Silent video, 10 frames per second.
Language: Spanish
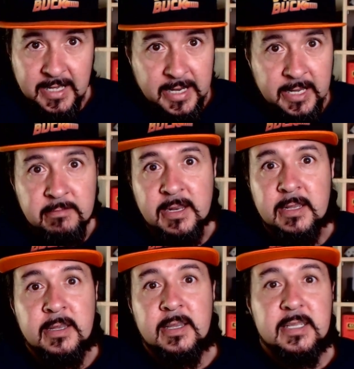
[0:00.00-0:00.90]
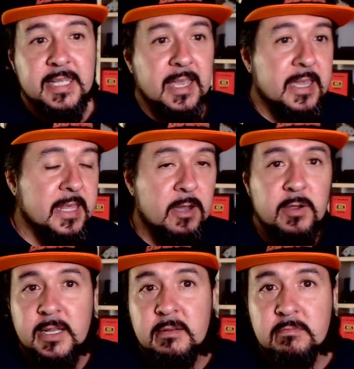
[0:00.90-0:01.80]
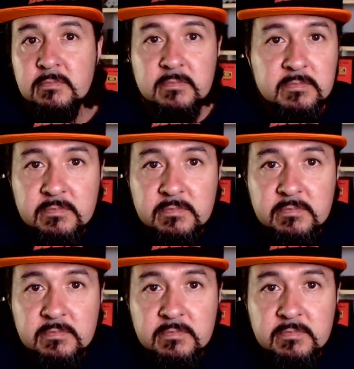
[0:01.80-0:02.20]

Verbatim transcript: increíble se han quedado en...